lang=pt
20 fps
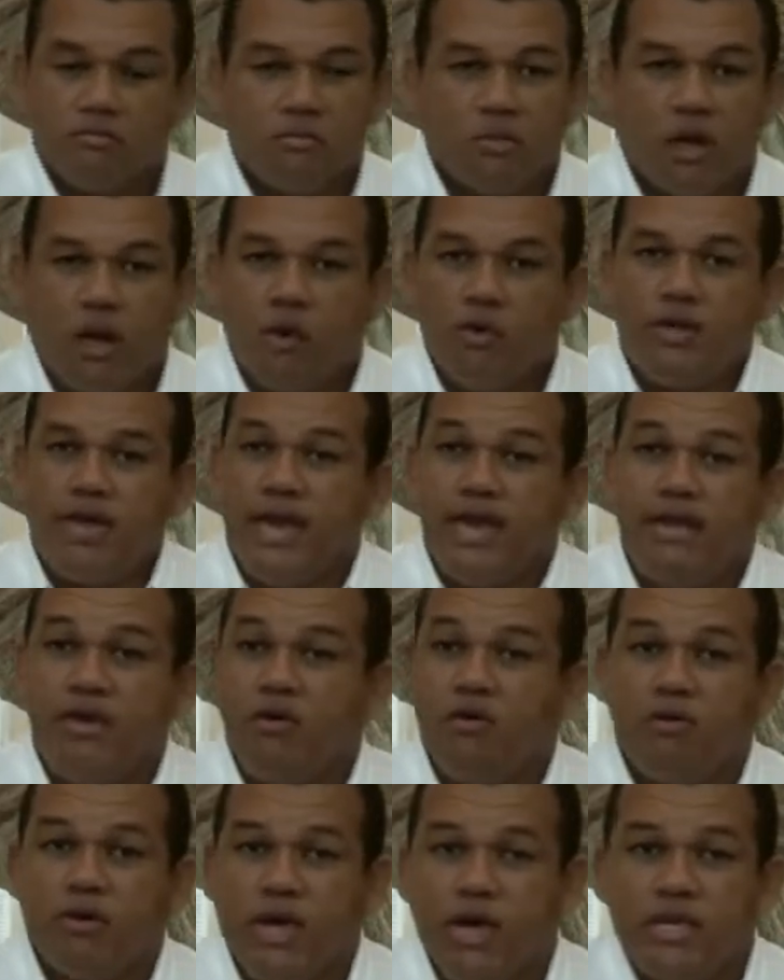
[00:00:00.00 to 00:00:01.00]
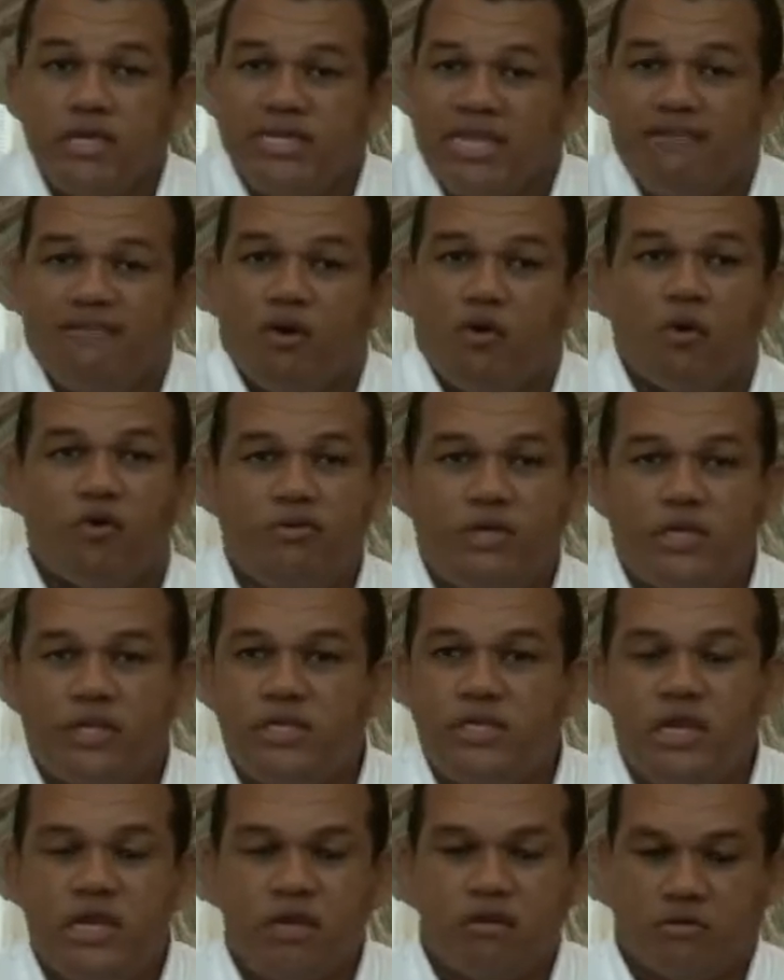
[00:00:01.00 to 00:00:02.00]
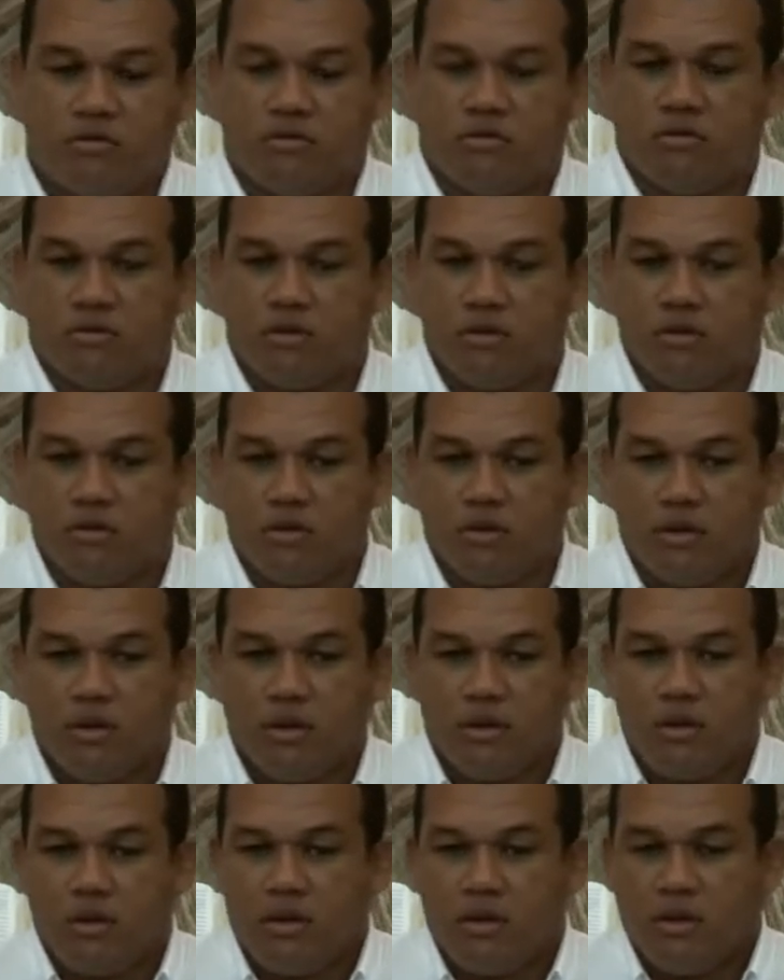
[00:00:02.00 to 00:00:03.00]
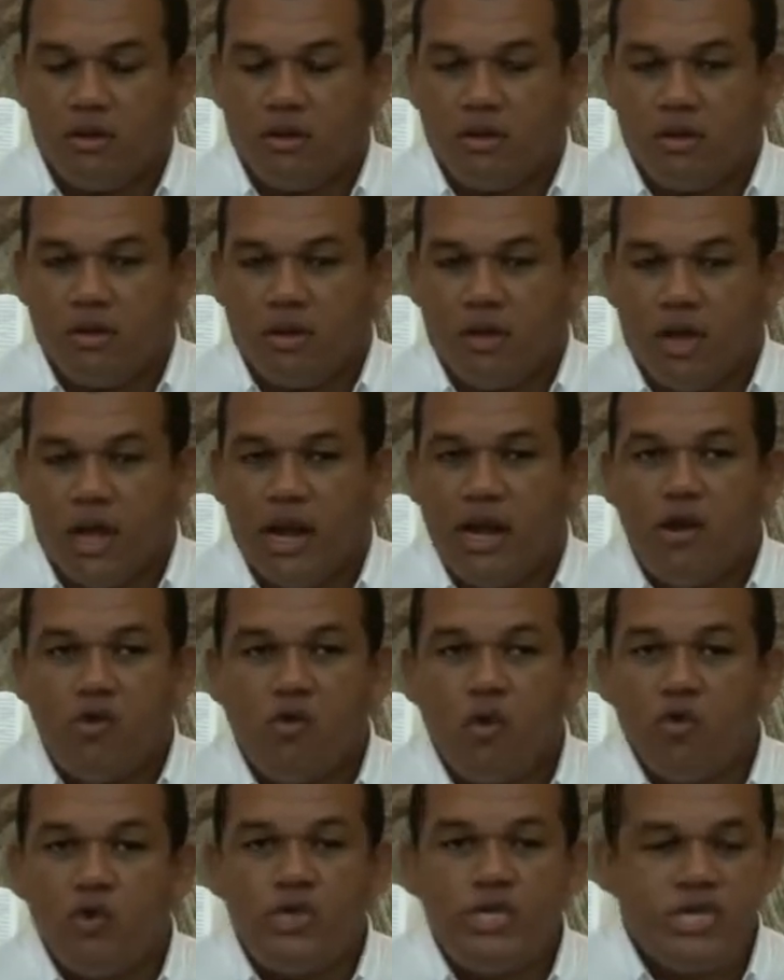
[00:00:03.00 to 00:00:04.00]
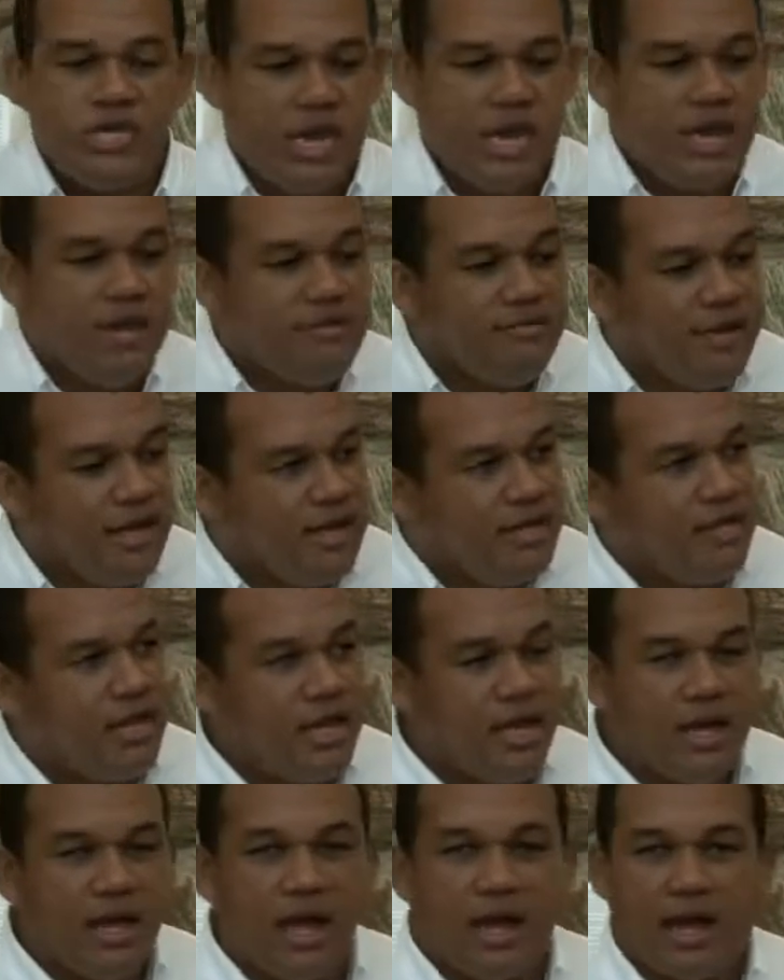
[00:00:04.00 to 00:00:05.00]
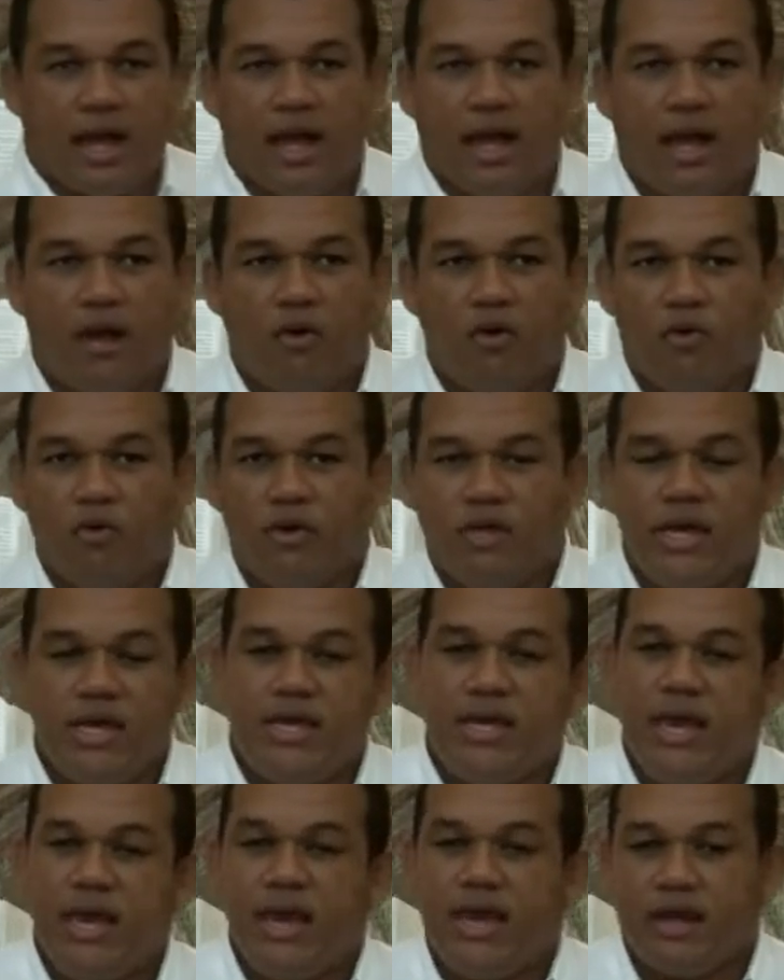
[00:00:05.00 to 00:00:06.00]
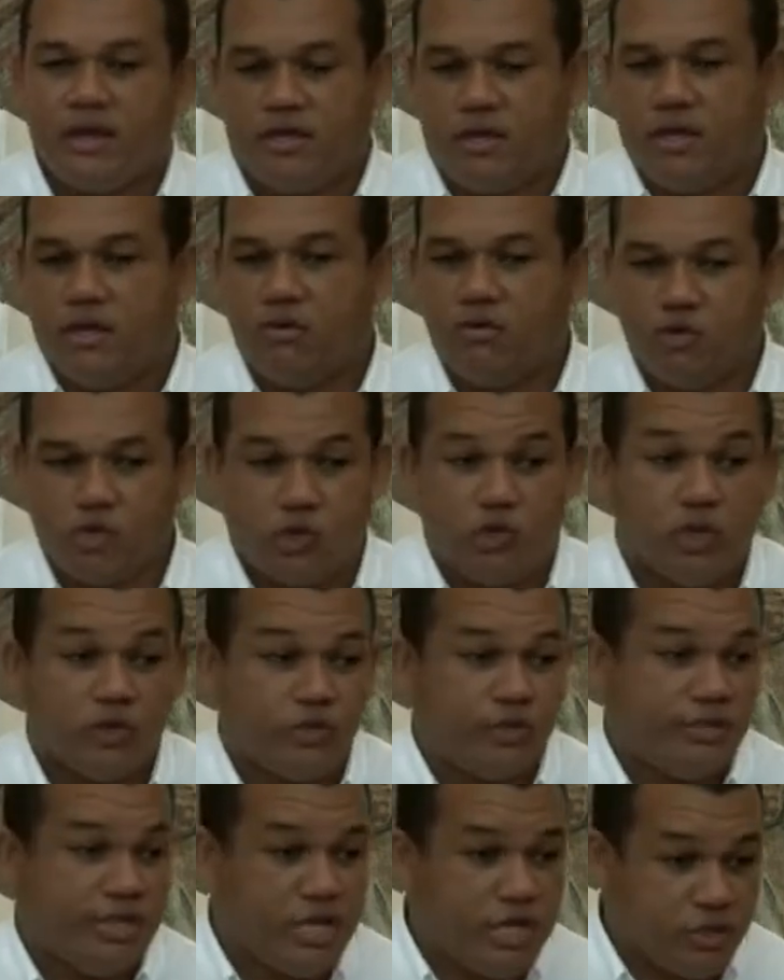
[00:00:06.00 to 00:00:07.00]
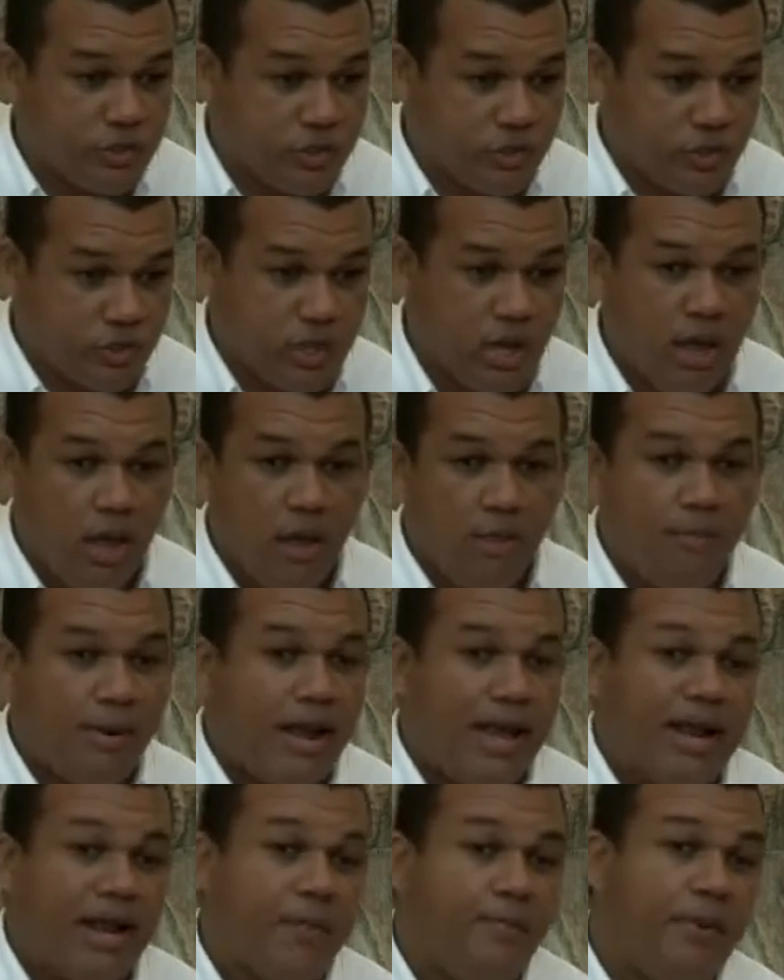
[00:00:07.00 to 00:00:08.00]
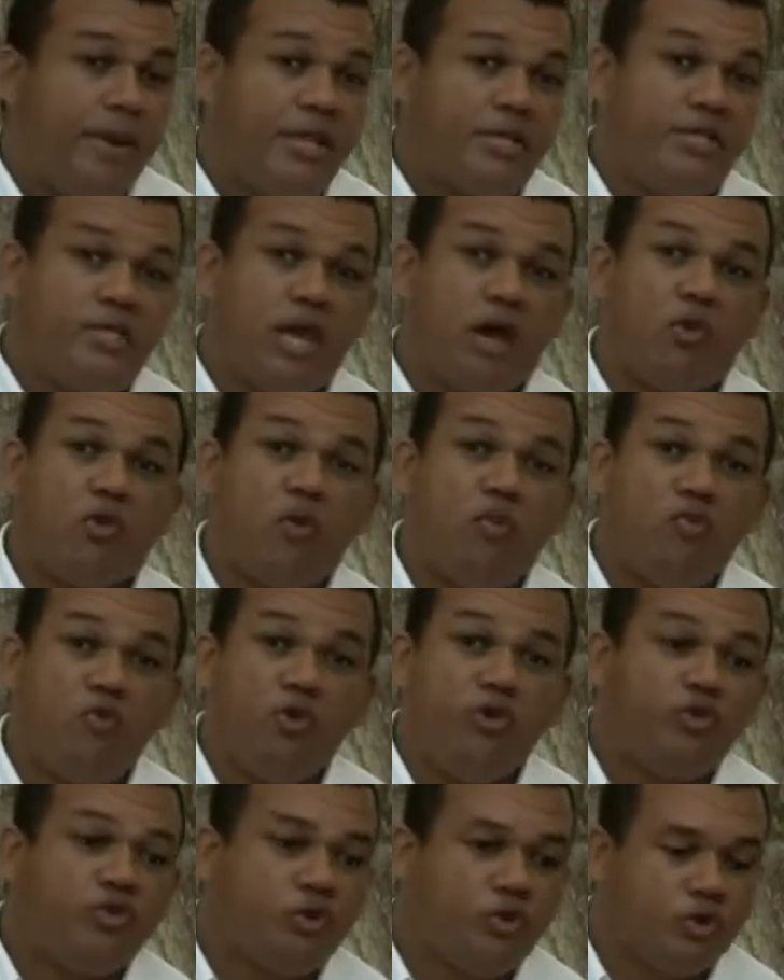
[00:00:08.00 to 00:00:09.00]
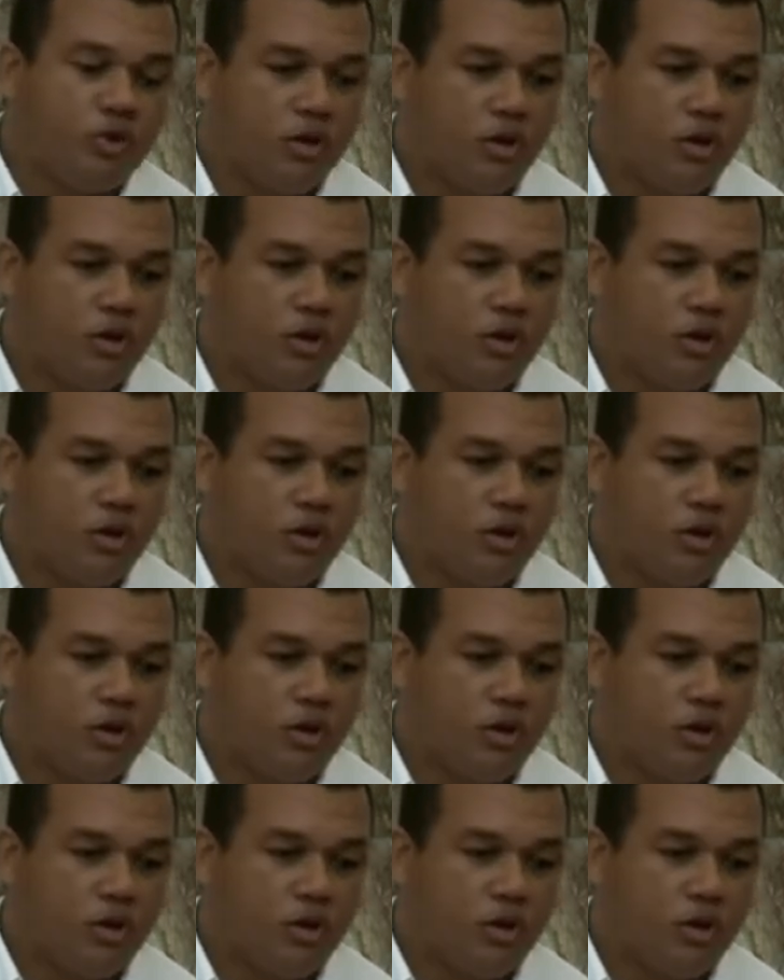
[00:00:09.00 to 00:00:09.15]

O que, que, o que, que estava acontecendo? Ela não conseguia entender a, o que, que era aquilo, os dois textos, para ela parecia algo muito,